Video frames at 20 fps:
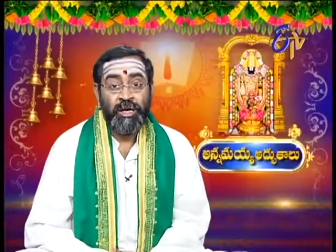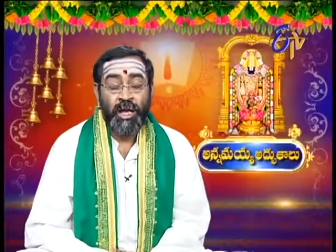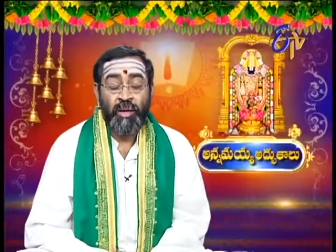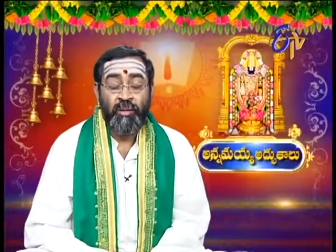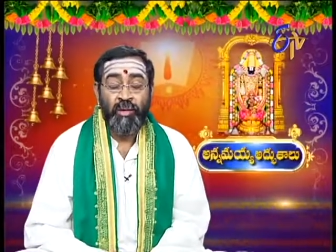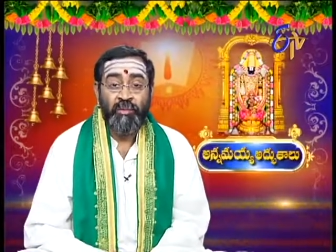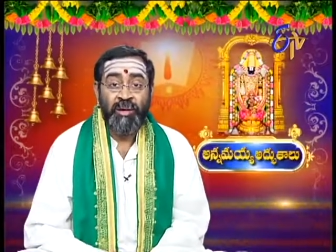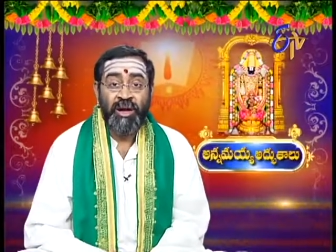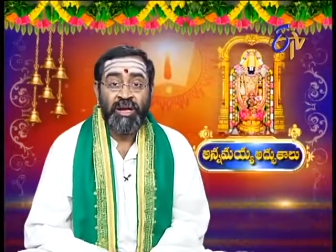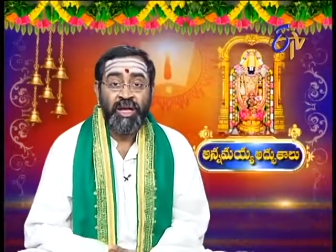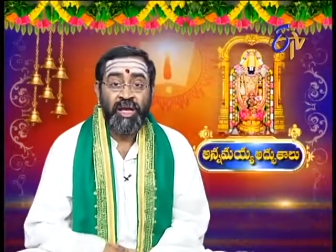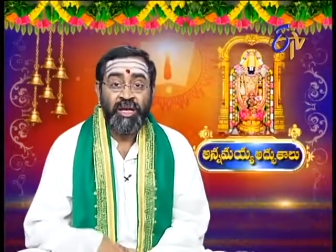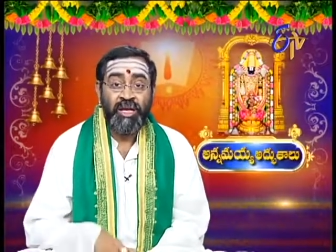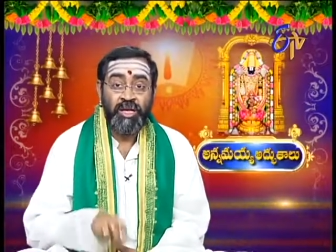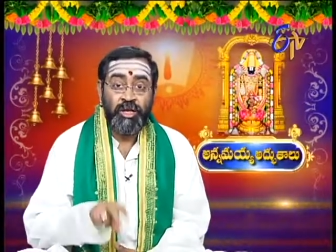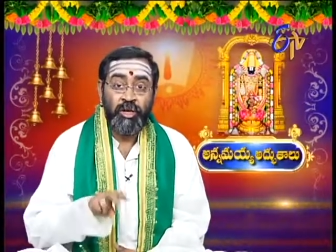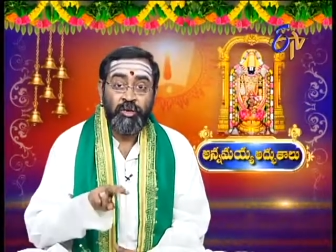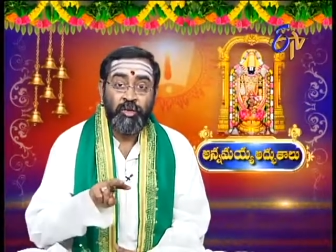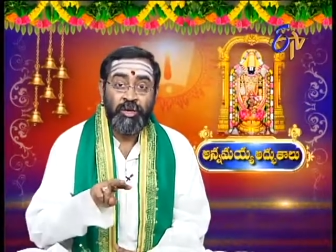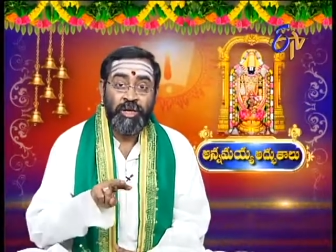
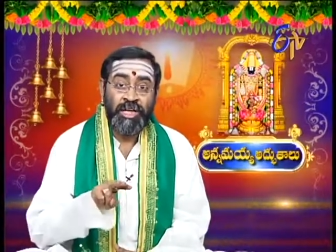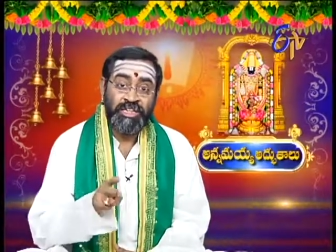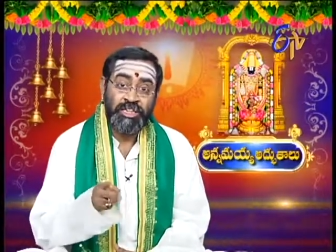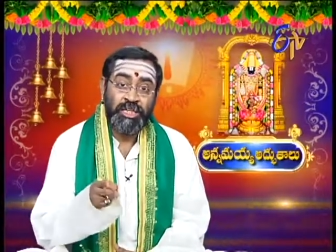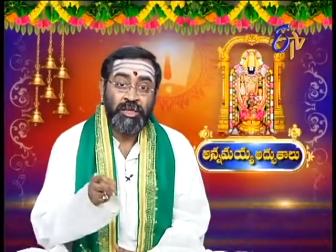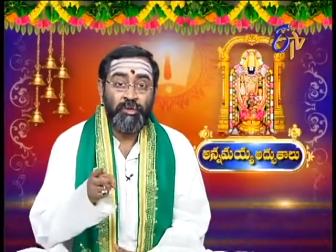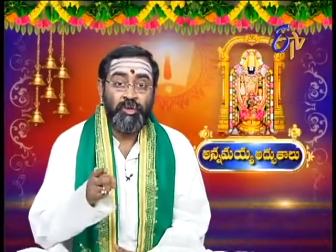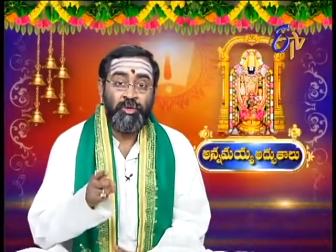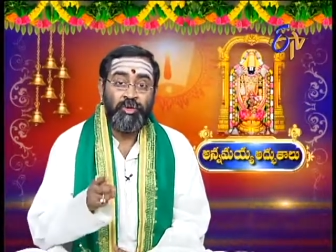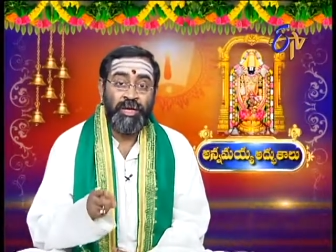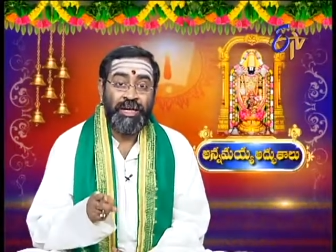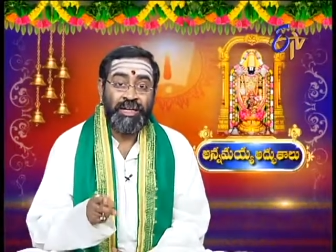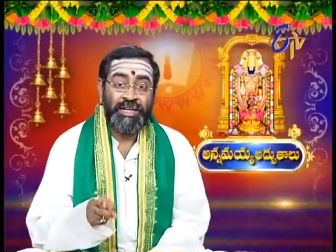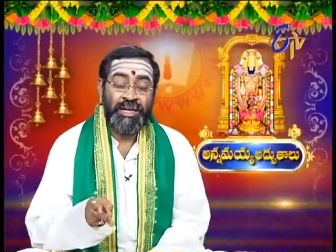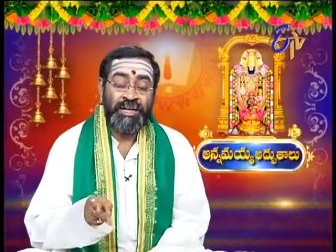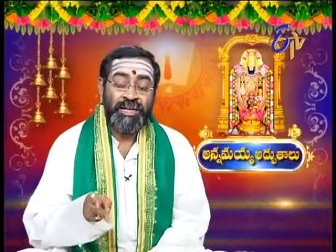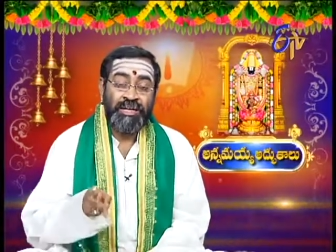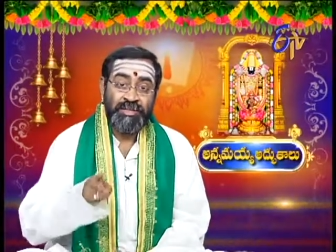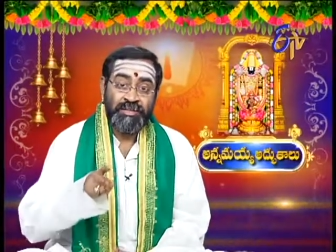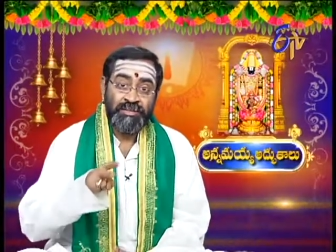రామబాణానికి రెండు లక్షణములు
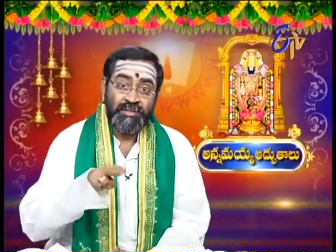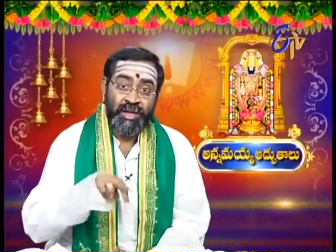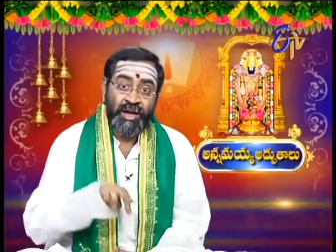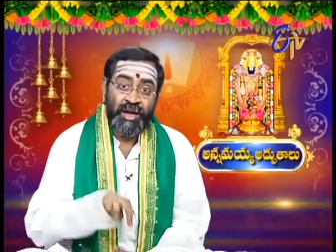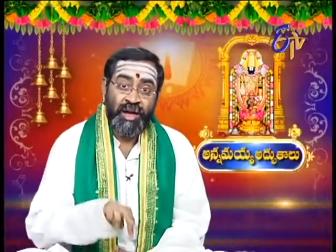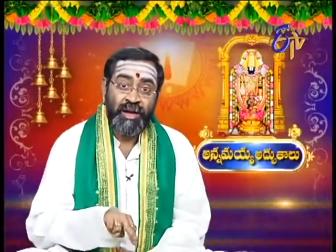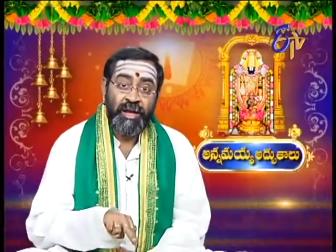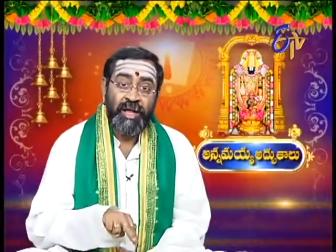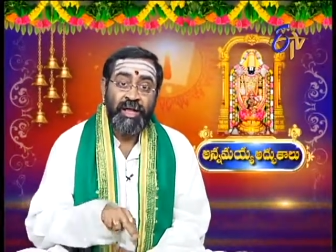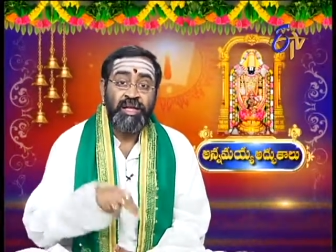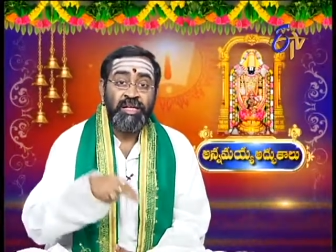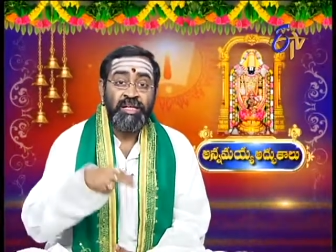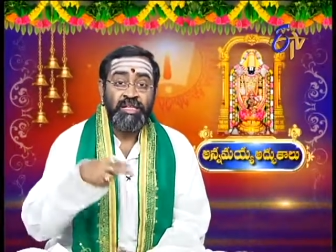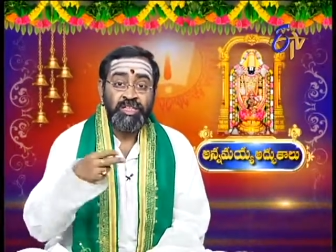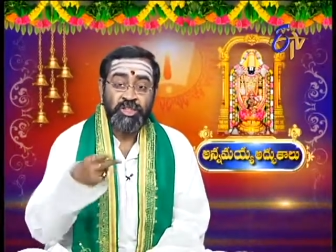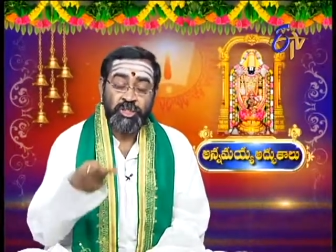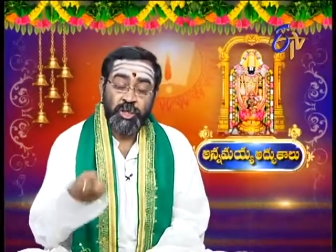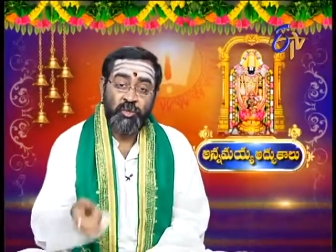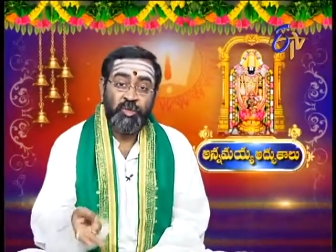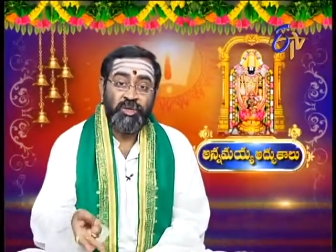ఉన్నాయట త్రాణ
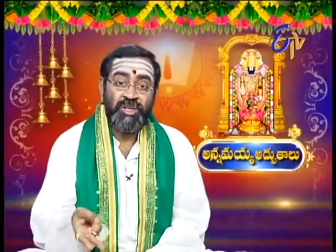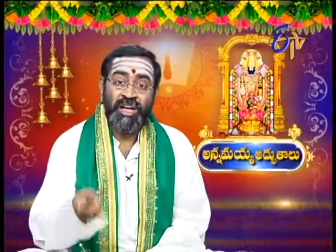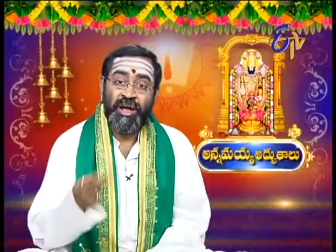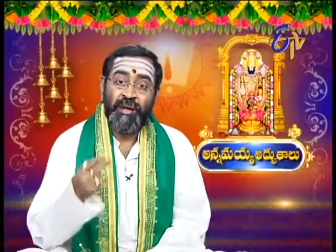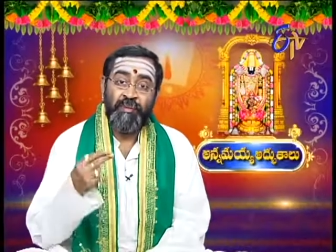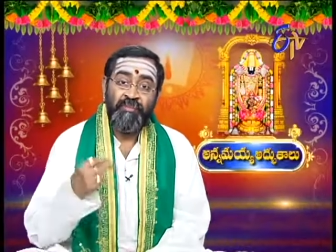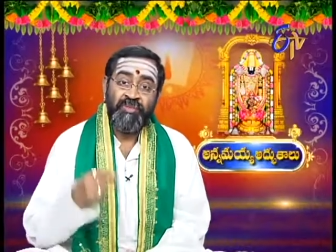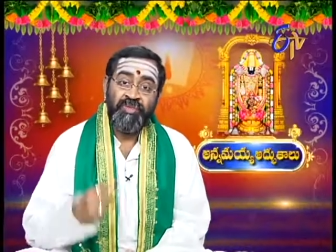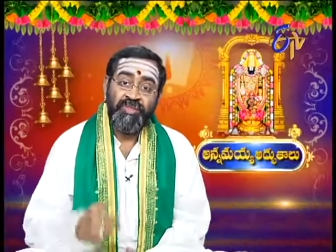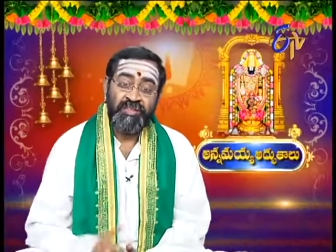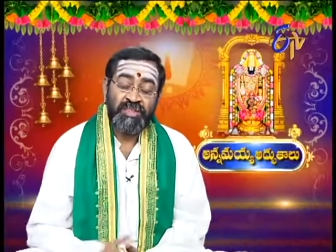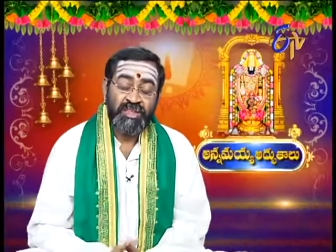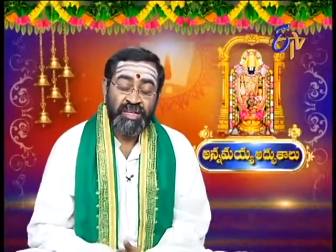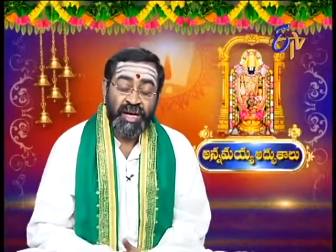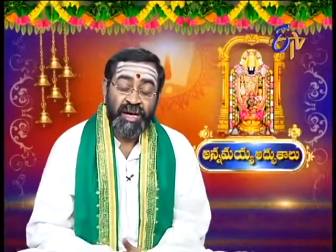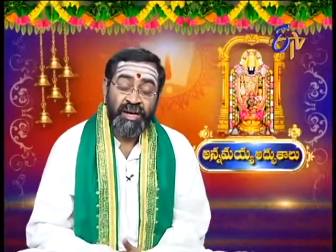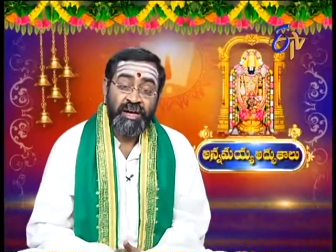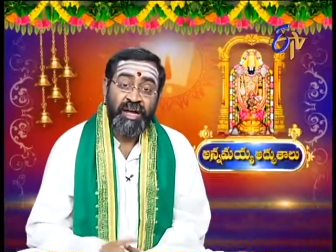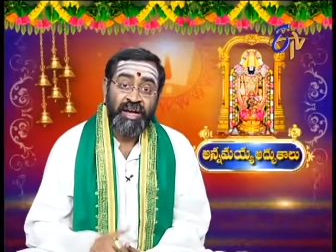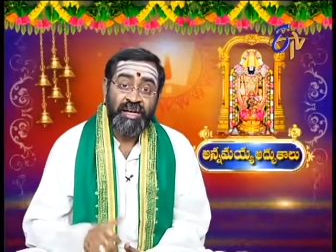శౌర్య
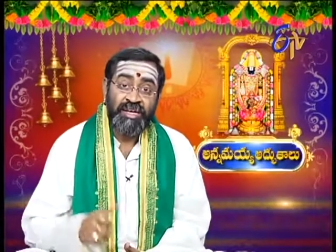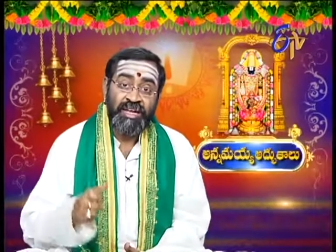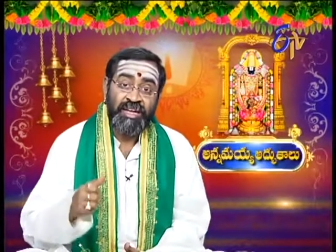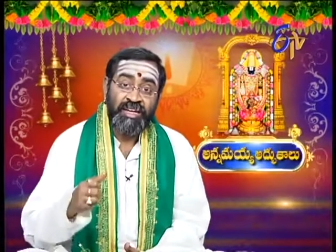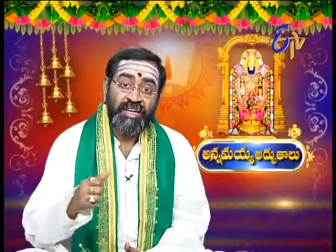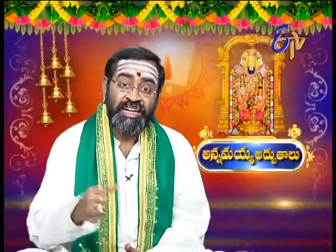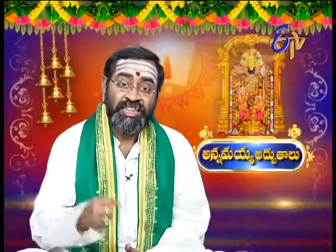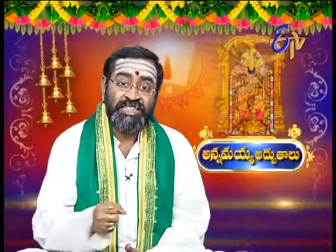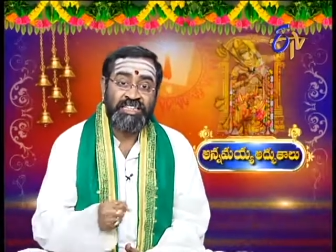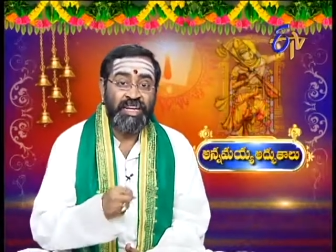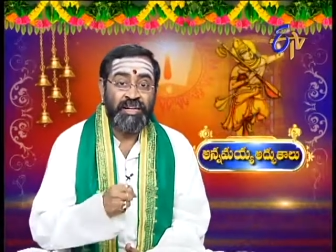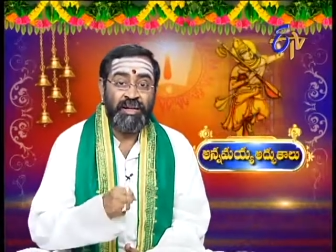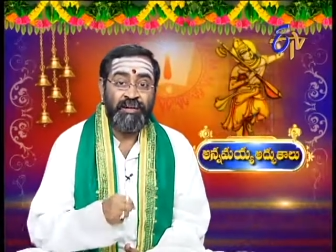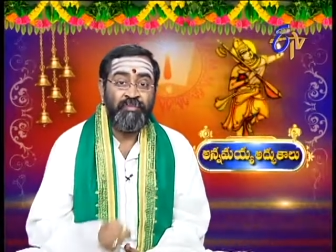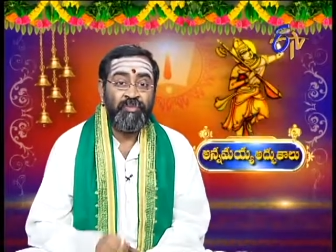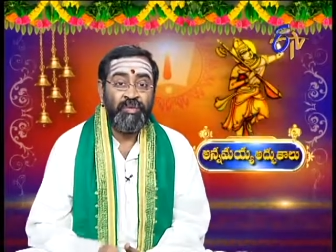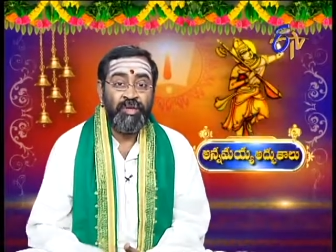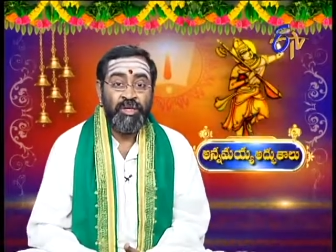త్రాణ అంటే రక్షణ